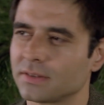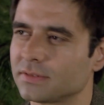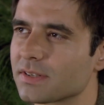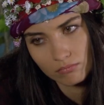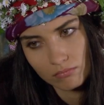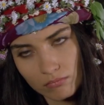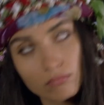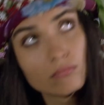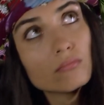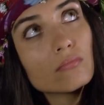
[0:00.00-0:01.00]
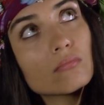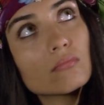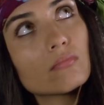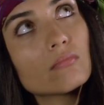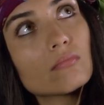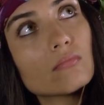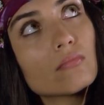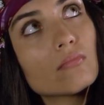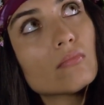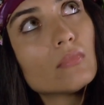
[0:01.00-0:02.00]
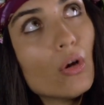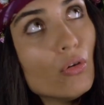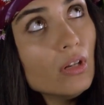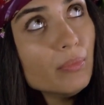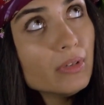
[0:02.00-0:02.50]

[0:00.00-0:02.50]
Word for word: nasıl eğleniyor der mesela. Öyle